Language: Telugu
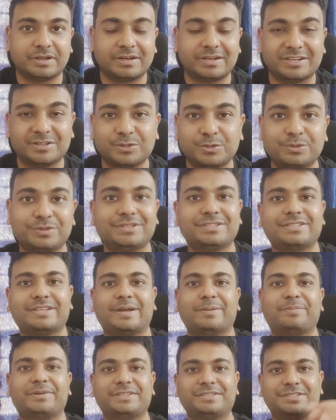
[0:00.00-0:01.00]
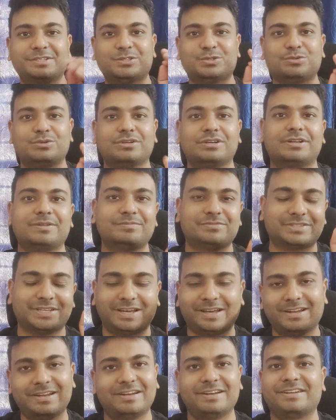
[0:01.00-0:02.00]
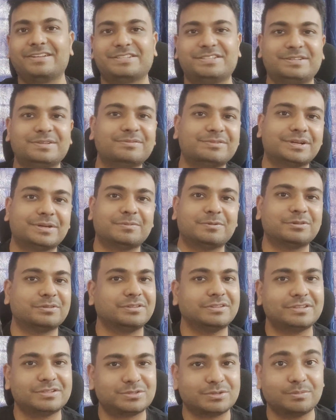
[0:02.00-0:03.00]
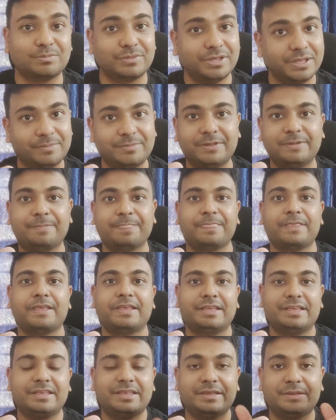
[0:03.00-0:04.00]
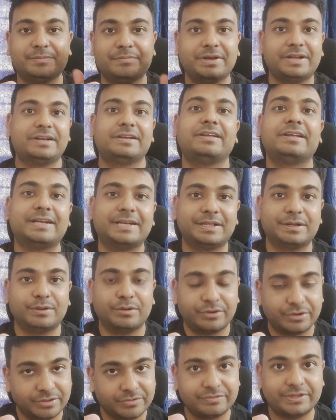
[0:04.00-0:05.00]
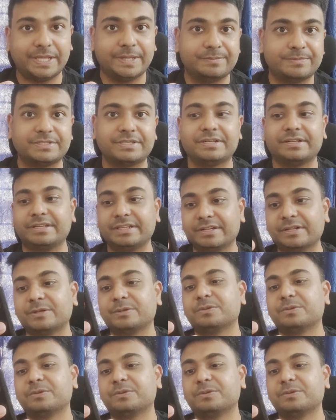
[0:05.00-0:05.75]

అండర్ ధోనీస్ కెప్టెన్సీ చూడడం చాలా ఇంట్రెస్టింగ్ ఉండబోతుంది సో మేబీ ఈ మైట్ గెట్ అ లాడ్ ఆఫ్ గేమ్స్ అని నేను